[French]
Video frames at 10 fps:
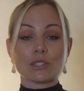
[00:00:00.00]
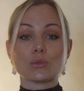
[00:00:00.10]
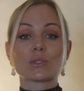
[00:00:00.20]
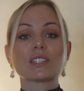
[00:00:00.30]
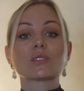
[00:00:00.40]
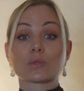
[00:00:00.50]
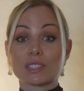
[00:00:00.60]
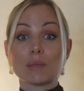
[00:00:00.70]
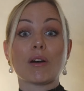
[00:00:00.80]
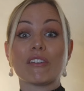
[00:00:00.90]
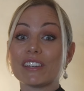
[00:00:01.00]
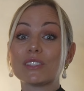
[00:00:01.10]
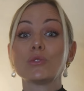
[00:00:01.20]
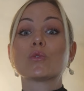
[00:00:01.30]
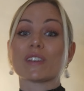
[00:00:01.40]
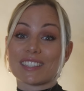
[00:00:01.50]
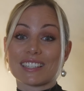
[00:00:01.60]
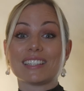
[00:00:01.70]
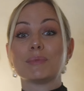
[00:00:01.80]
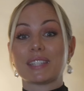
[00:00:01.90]
Donc ils se sont dit, bah, en fait, nous, on va
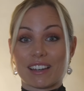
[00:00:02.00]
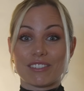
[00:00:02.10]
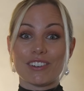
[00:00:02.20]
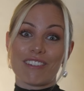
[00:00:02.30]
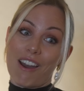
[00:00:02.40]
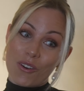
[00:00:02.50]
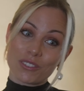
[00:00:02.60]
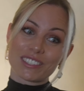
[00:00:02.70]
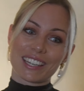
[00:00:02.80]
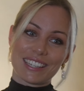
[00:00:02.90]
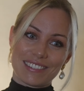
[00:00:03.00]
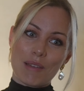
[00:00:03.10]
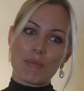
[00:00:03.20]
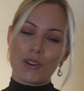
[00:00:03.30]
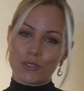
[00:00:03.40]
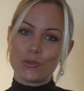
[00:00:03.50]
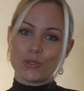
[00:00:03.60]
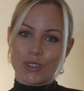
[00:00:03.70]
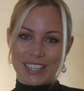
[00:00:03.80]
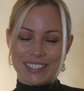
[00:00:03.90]
s'éclipser avant, va rentrer d'abord nous
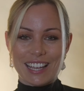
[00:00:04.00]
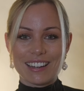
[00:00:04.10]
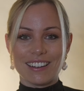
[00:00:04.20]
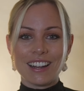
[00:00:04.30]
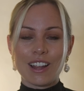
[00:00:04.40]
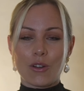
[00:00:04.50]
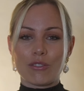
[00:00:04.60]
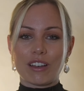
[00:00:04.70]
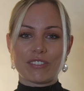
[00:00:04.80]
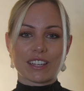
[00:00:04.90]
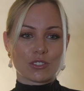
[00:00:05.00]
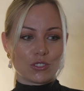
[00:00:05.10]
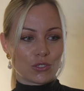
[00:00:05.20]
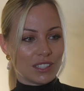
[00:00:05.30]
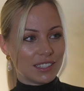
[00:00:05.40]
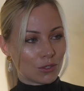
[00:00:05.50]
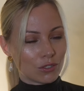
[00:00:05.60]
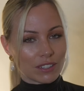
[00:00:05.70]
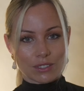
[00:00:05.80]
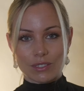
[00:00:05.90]
dans la salle, on va faire une jolie
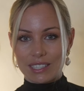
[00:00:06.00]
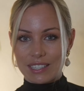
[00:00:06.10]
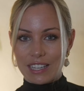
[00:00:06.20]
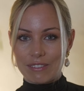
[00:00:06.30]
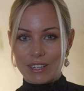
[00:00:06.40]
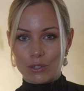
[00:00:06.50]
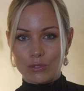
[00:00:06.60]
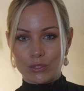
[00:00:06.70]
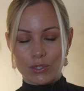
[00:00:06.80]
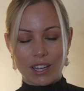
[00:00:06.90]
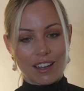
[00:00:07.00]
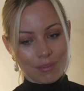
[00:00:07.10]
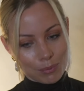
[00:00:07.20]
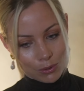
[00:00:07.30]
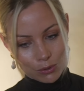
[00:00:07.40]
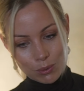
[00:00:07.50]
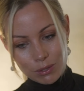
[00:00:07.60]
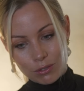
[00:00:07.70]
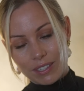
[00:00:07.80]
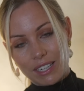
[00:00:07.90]
découverte de la salle avec le photographe, puis
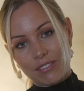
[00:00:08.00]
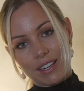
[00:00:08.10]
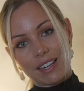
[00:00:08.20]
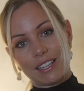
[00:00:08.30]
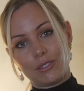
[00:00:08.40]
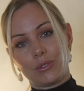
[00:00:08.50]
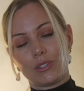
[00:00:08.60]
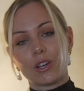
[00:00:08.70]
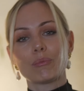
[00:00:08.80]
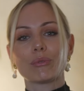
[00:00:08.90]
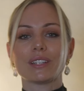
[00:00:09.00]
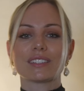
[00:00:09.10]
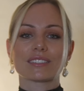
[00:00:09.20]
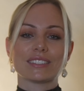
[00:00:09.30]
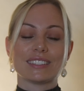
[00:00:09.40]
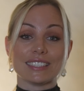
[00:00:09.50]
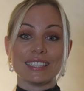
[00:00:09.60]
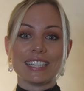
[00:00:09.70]
ensuite on va aller faire la haie d'honneur pour les invités.